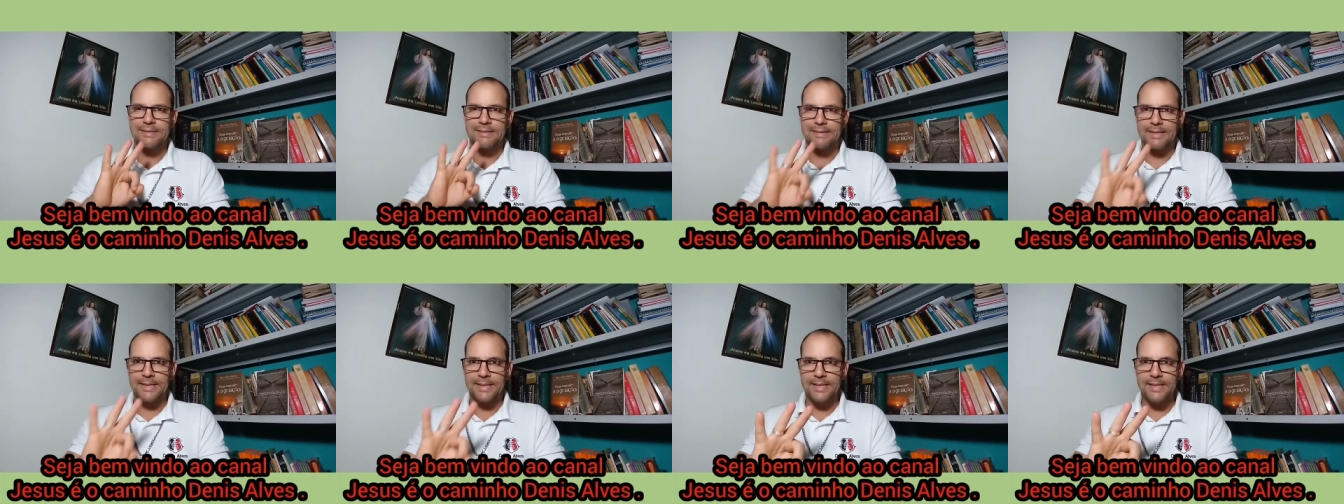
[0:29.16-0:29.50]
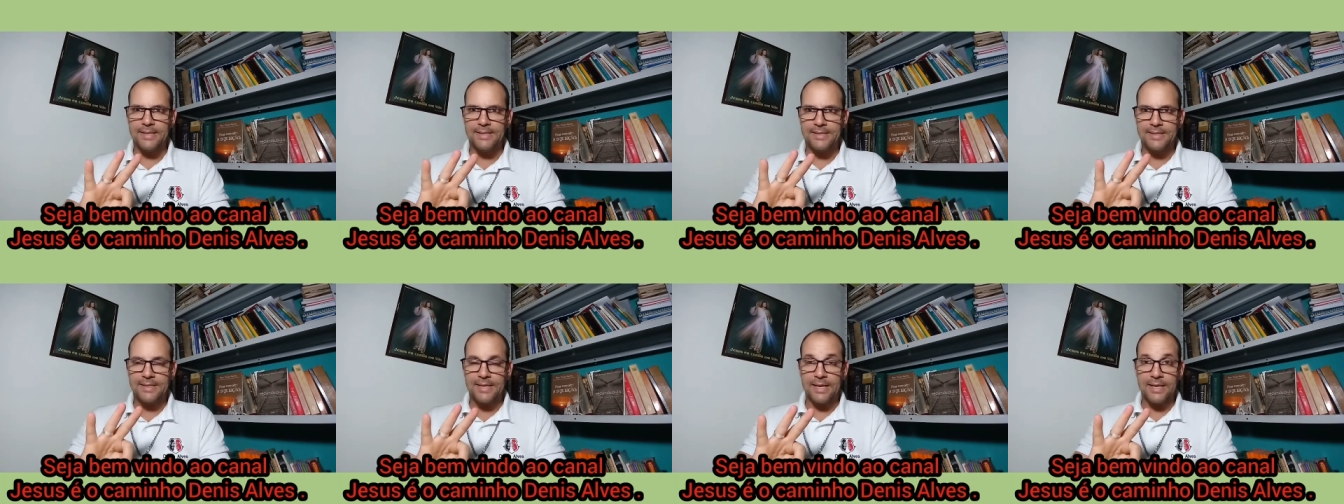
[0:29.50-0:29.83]

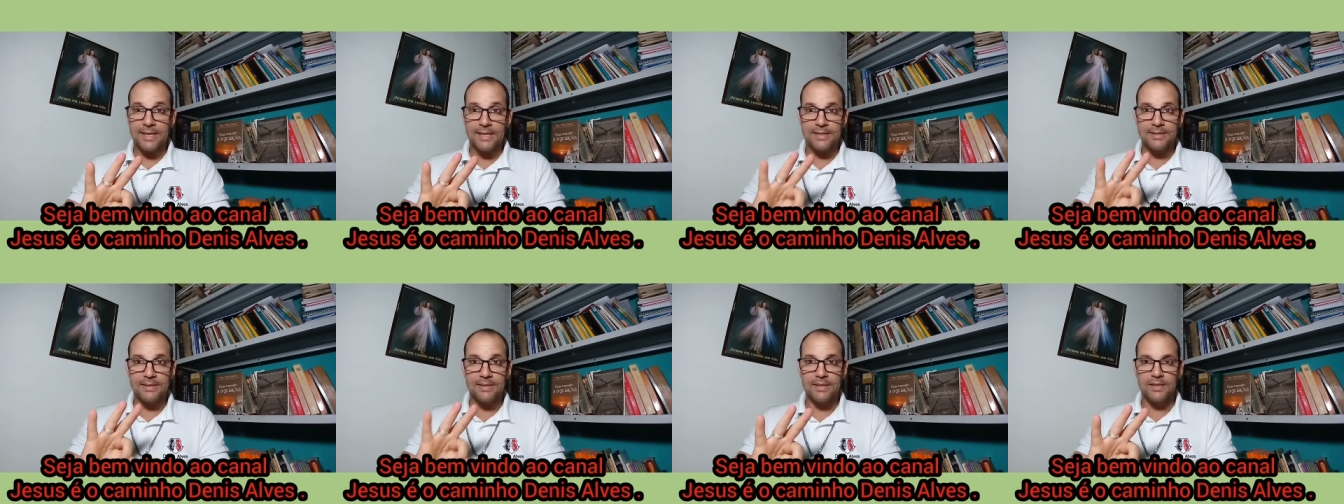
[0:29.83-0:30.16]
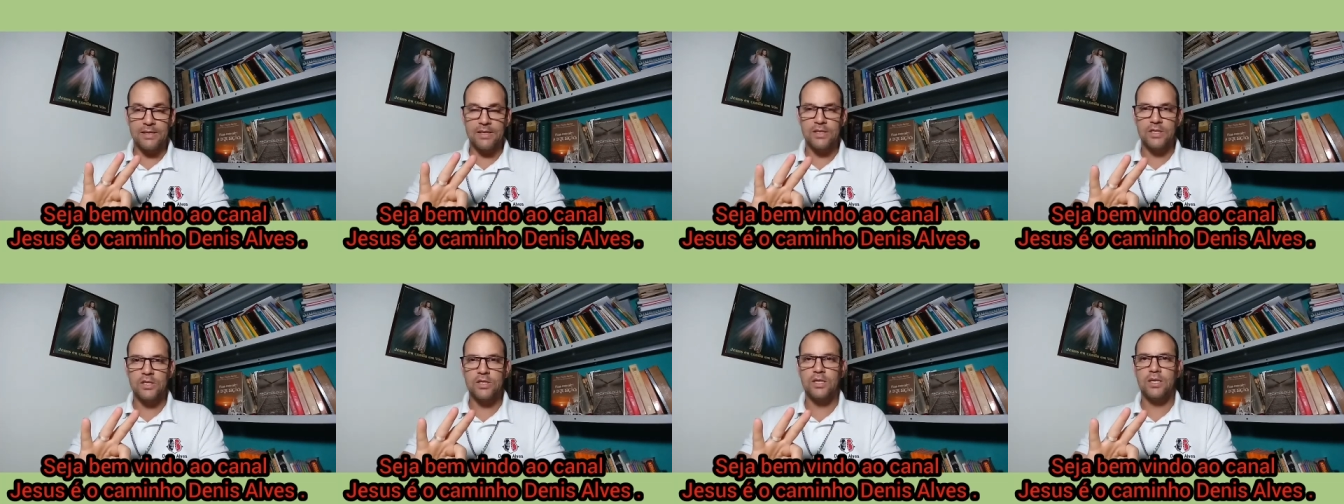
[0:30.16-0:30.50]
três
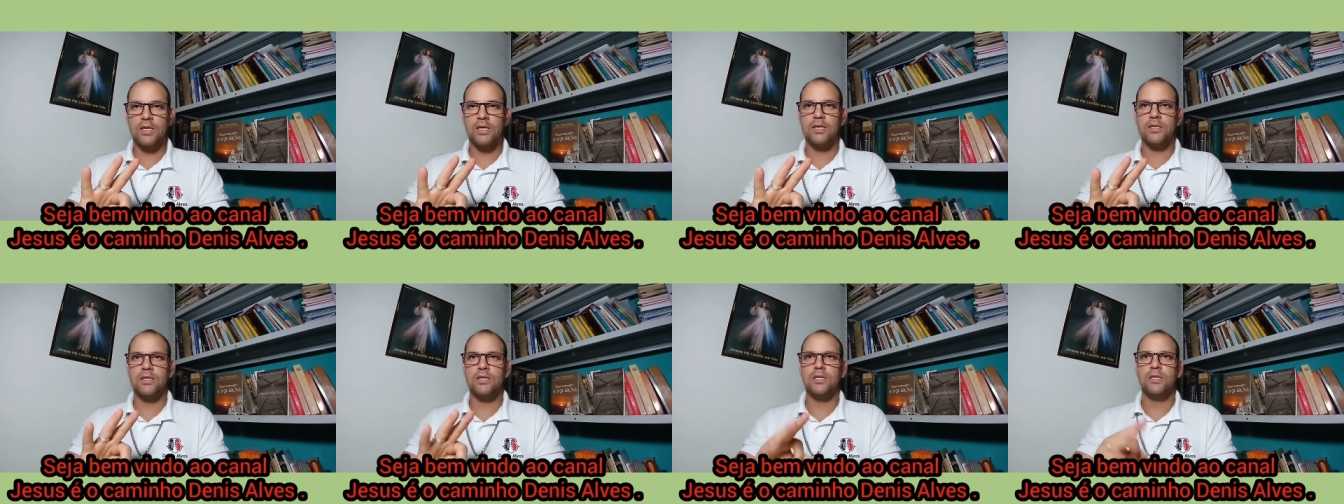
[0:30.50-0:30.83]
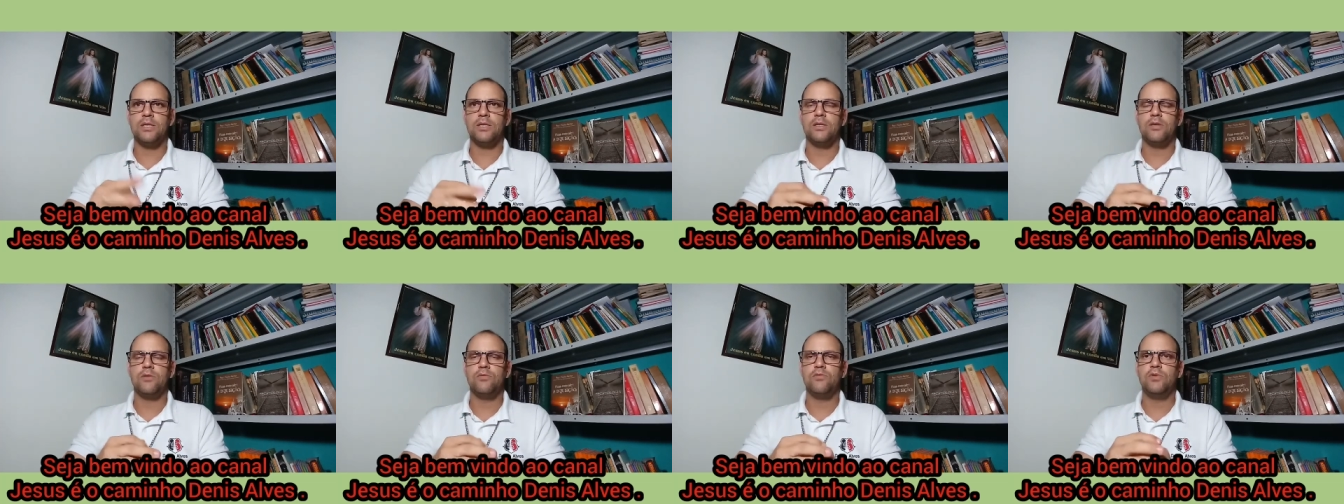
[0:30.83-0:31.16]

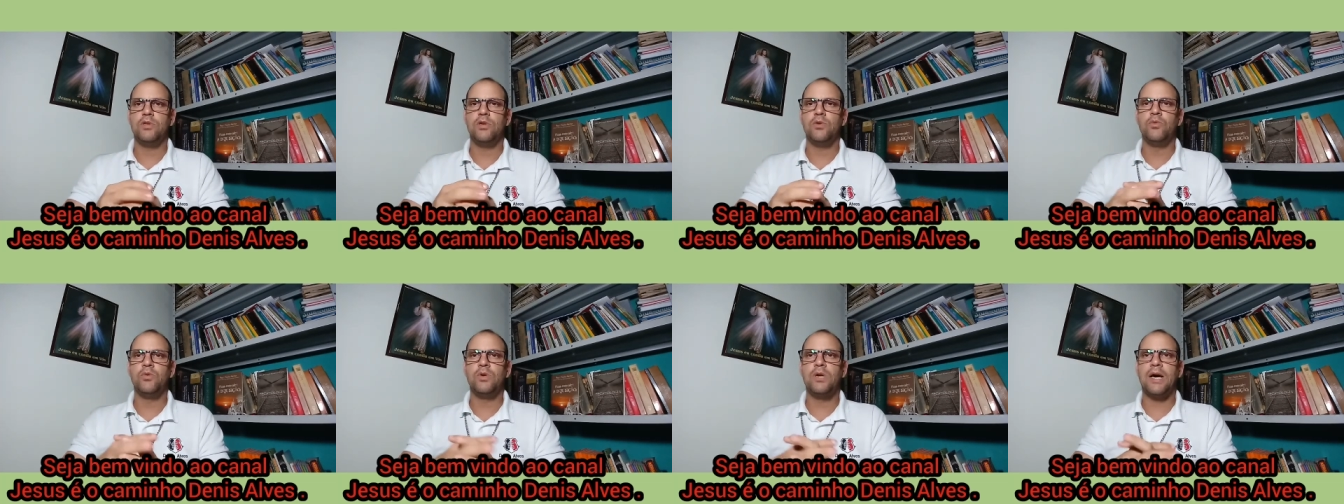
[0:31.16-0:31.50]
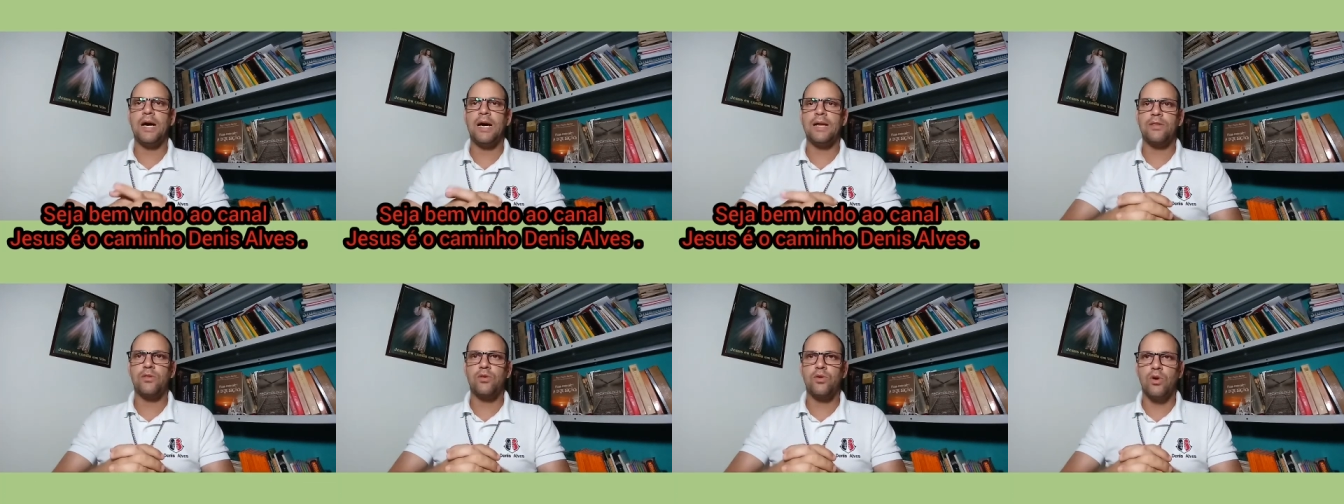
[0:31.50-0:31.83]
características de um
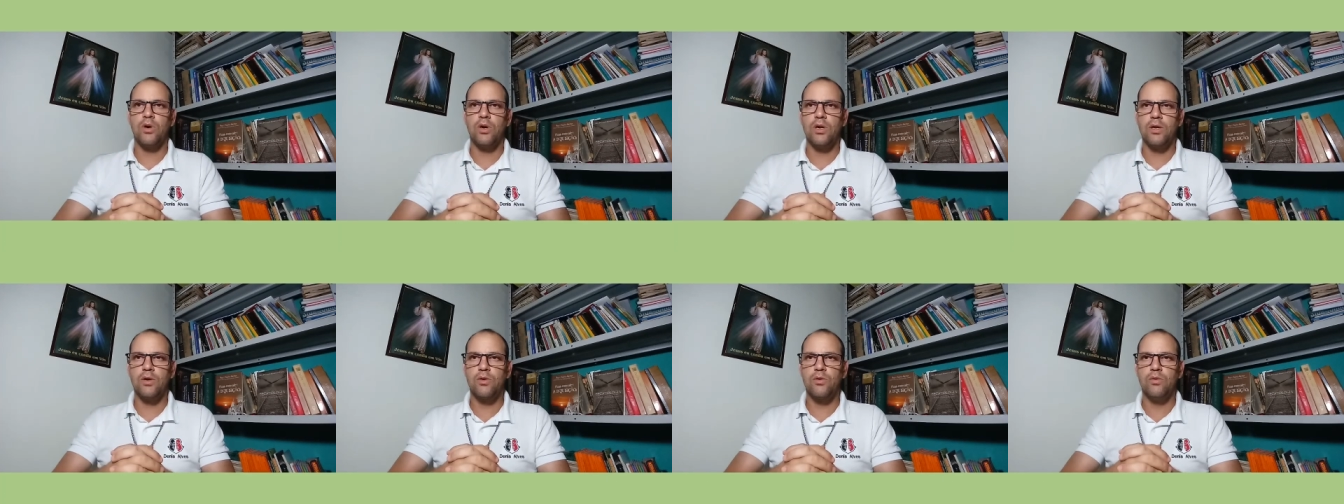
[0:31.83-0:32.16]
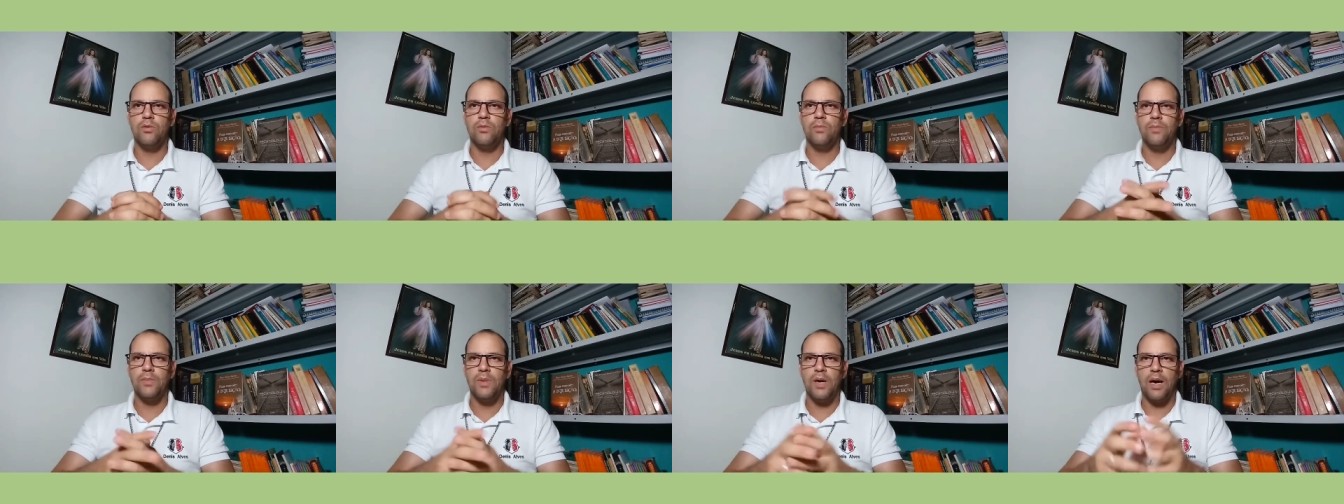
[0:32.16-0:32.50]

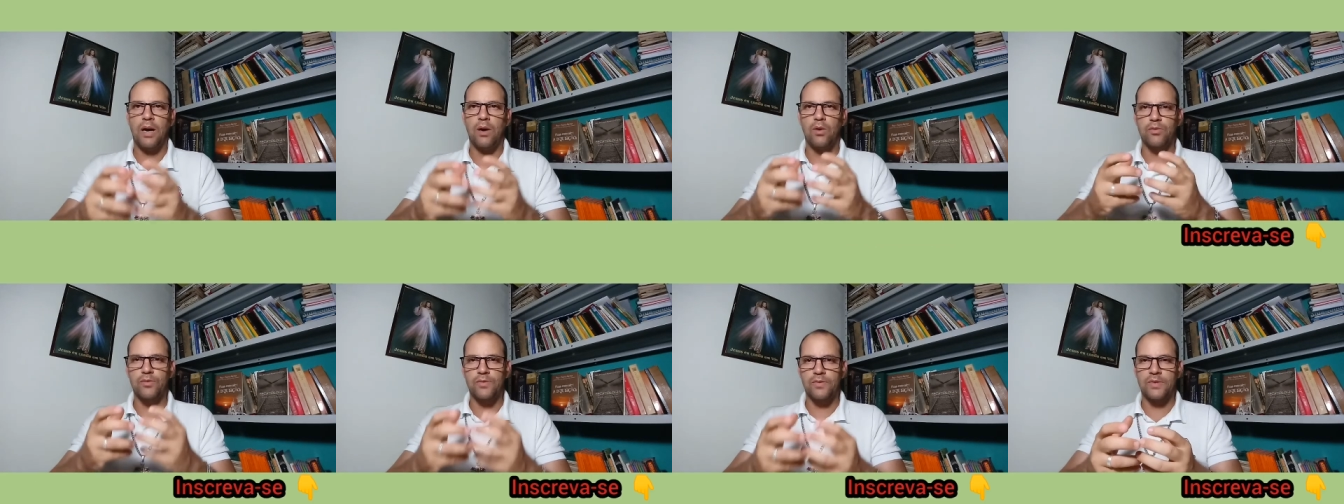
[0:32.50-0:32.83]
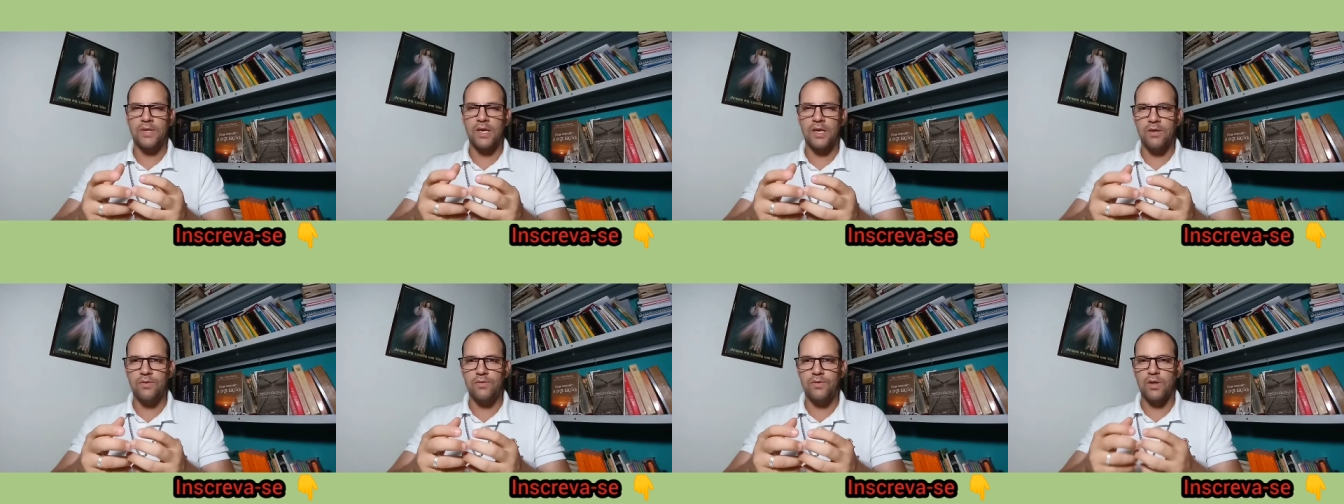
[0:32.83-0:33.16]
católico
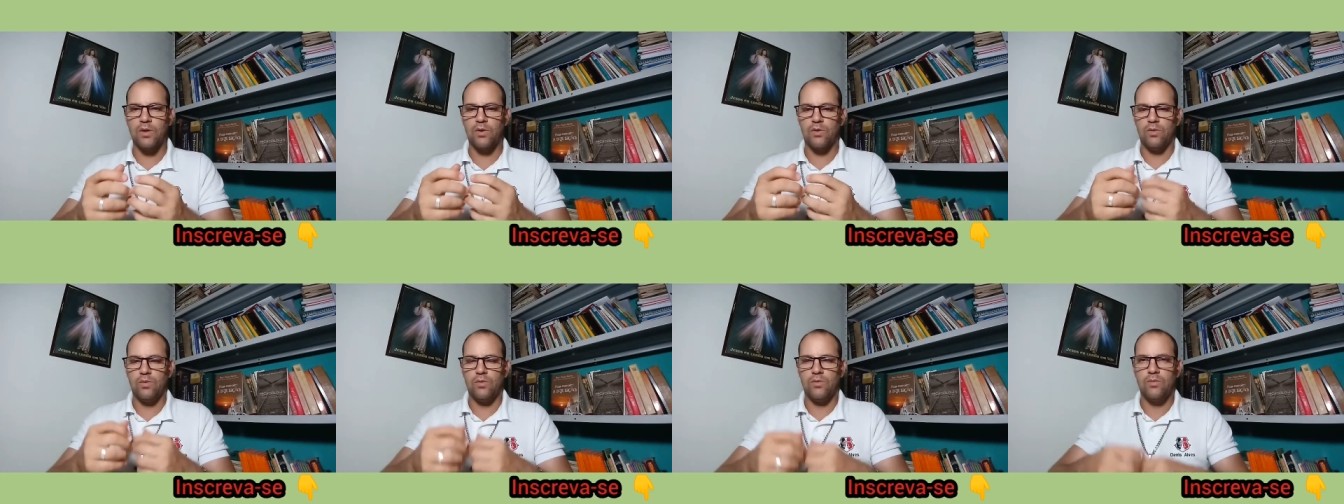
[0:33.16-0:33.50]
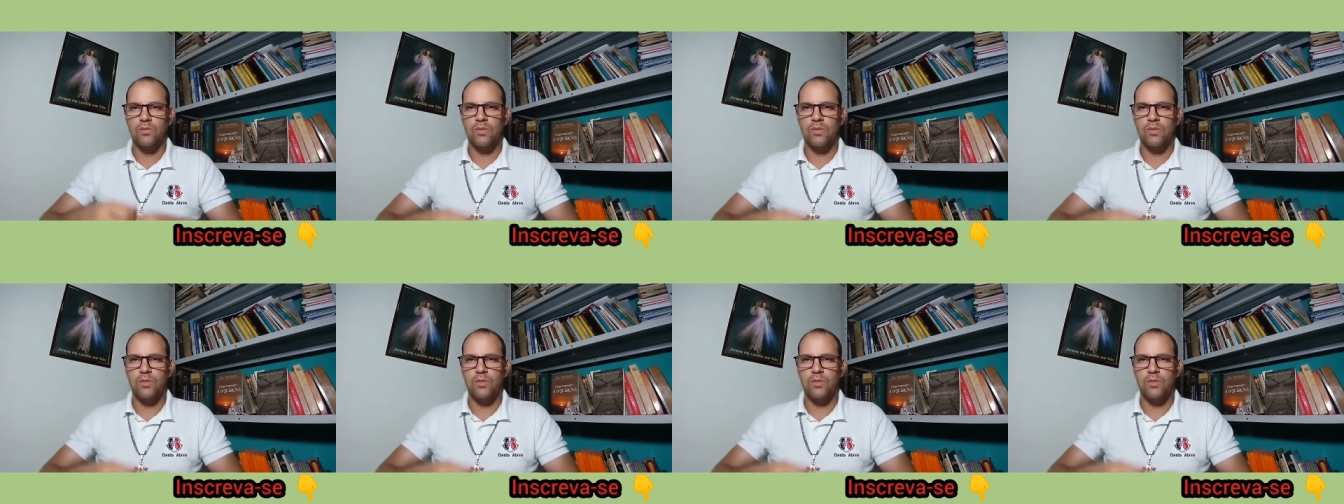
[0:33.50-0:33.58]
autêntico,